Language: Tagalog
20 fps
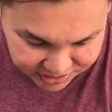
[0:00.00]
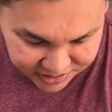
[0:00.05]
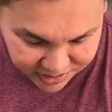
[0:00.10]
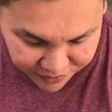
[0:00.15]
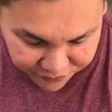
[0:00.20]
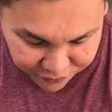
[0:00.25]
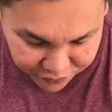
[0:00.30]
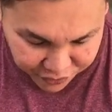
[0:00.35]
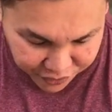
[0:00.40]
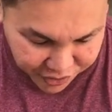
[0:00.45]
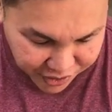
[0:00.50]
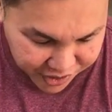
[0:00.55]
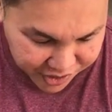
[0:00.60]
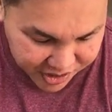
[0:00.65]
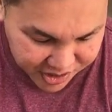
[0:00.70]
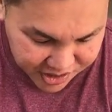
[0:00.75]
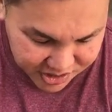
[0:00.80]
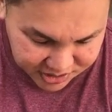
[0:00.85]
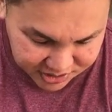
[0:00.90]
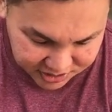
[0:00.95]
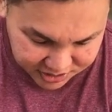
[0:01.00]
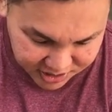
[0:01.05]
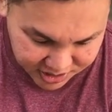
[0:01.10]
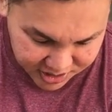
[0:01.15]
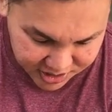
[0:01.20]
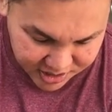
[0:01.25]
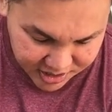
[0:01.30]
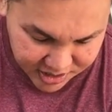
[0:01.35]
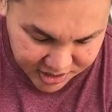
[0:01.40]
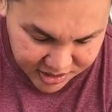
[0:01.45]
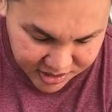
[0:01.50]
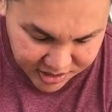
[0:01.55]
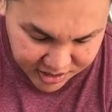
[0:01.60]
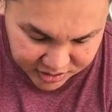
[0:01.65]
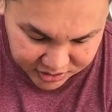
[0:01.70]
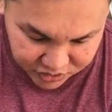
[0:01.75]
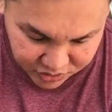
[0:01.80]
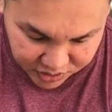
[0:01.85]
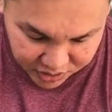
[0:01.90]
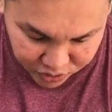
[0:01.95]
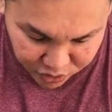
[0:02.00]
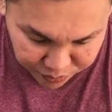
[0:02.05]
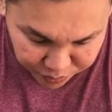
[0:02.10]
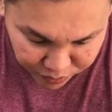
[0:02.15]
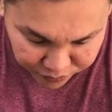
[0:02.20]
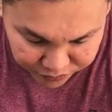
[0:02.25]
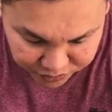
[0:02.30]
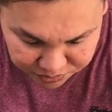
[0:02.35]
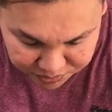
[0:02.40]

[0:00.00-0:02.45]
the first So, ito po yung first.